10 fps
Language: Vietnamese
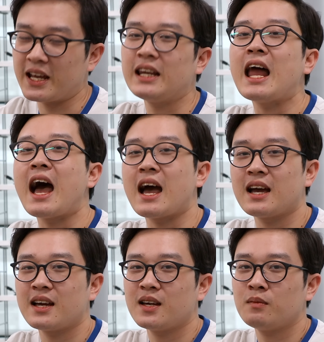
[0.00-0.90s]
nên là
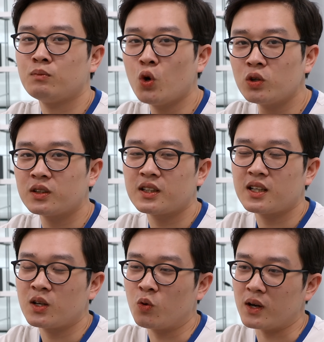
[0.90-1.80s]
bút
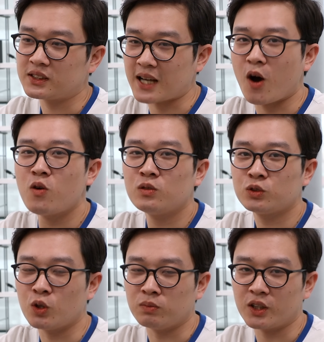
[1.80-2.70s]
của sáu
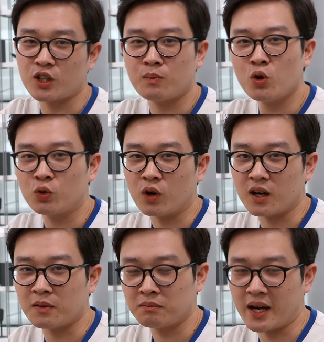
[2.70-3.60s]
dùng được cho bút
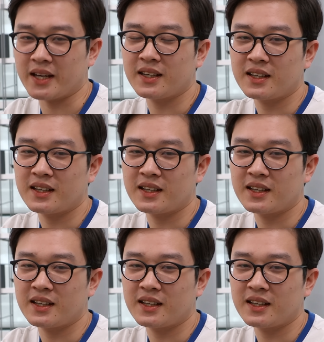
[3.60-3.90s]
của bảy.